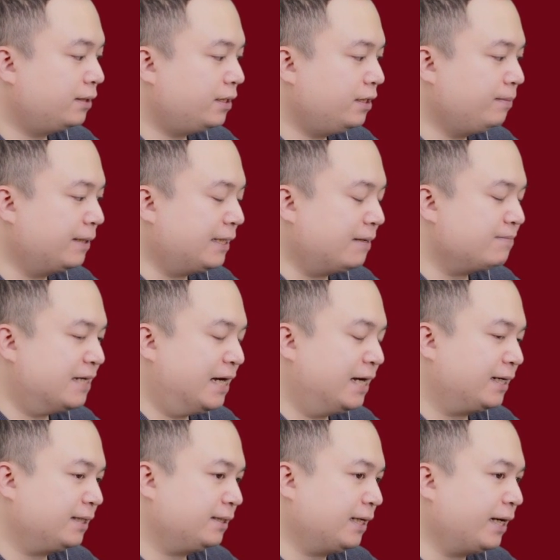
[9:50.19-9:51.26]
khi mà tham
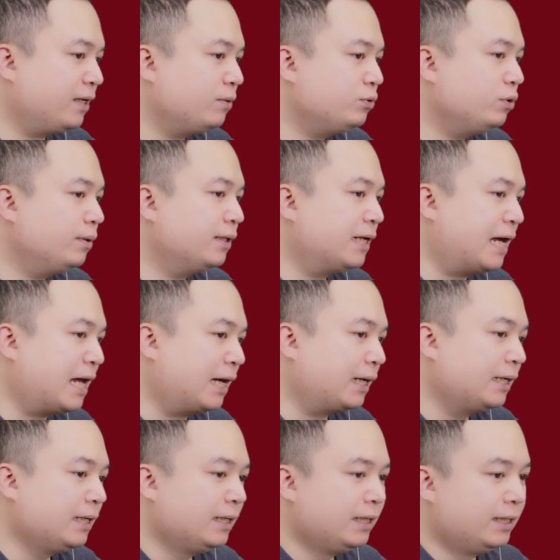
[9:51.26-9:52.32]
gia tái cấu trúc ngân
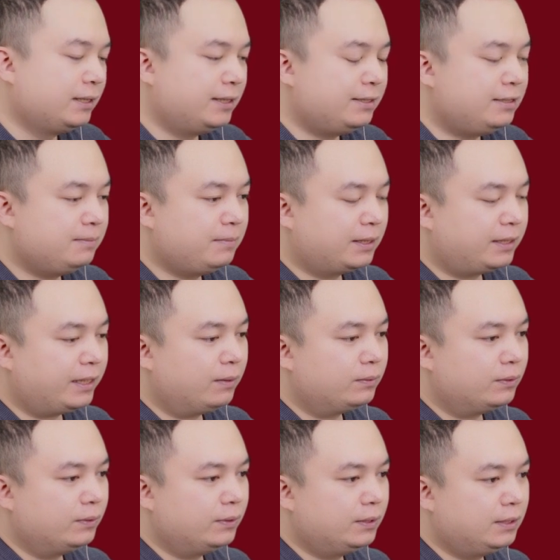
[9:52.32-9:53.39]
hàng thế nhưng mà theo
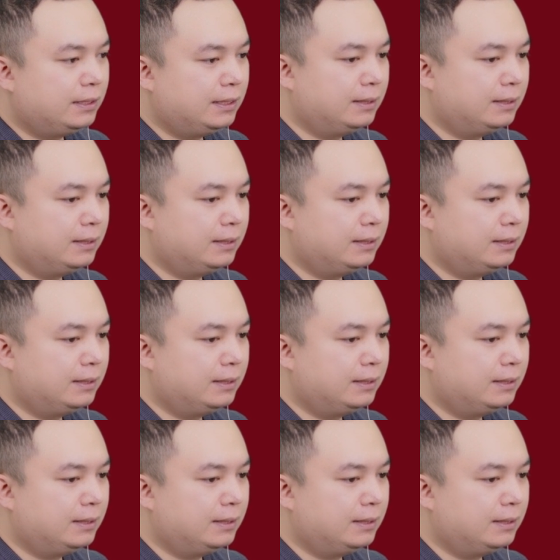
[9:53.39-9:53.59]
tôi